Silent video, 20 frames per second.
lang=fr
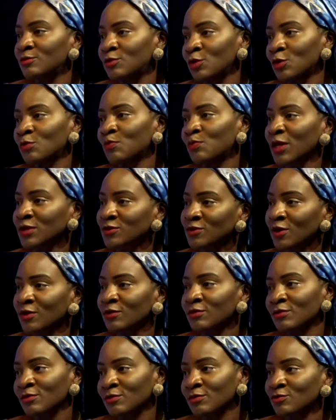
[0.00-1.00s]
d'autres
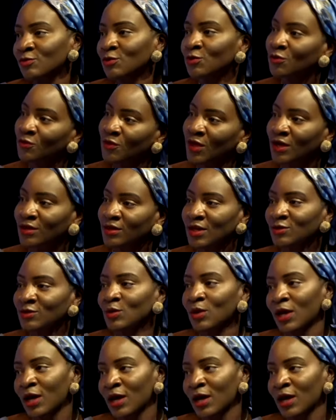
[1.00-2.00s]
personnes nous gouvernaient
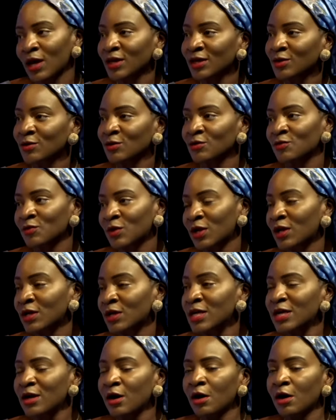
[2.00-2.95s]
de là et que mm-hmm. voilà.